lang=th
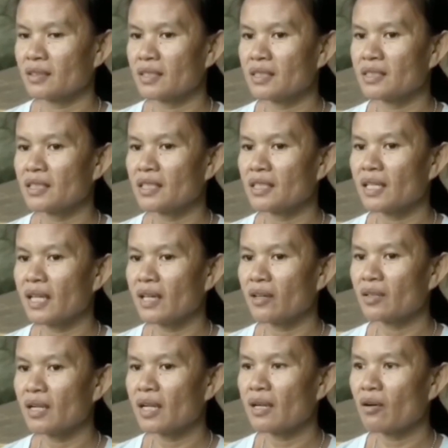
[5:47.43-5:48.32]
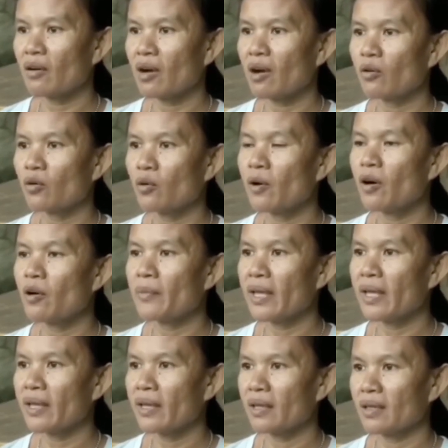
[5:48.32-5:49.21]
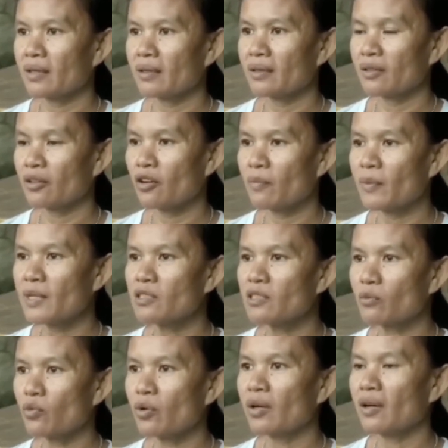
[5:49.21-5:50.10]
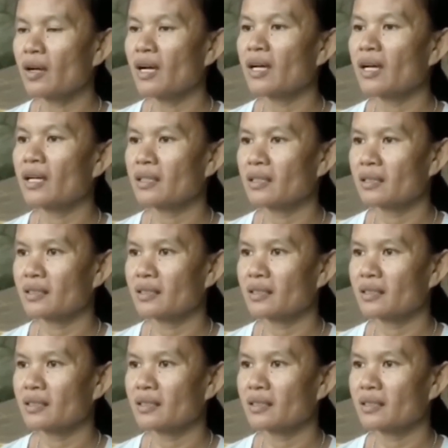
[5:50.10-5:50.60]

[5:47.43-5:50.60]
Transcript: จริง ๆ แล้วถ้าเราเคารพพ่อแม่ก็ไม่สมควรหรอกค่ะ